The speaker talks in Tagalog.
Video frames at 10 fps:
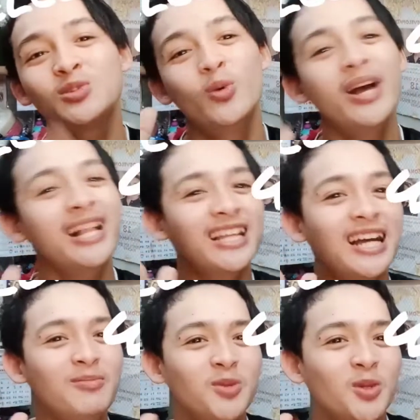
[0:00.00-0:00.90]

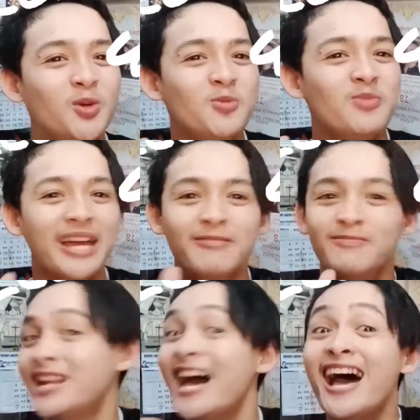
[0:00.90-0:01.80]
Welcome to my
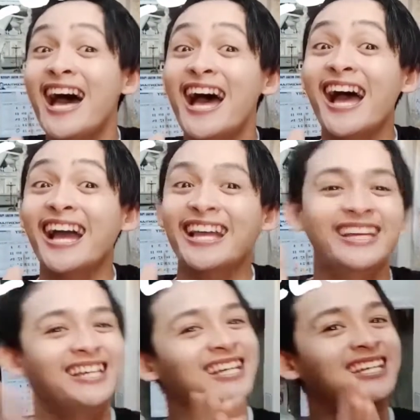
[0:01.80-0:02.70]
vlog!
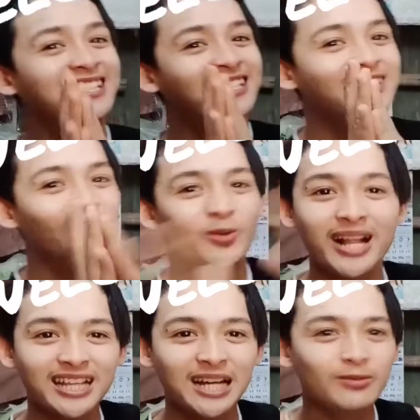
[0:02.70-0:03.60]

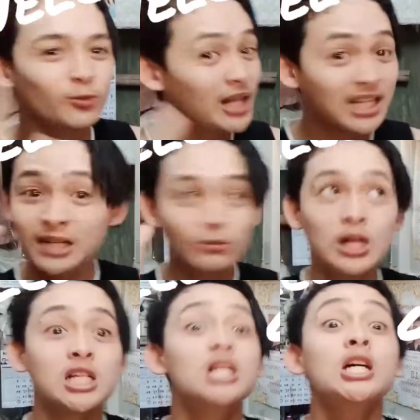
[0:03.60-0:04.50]
Welcome, welcome,
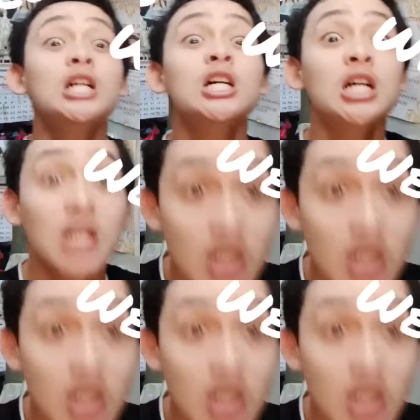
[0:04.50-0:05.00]
welcome!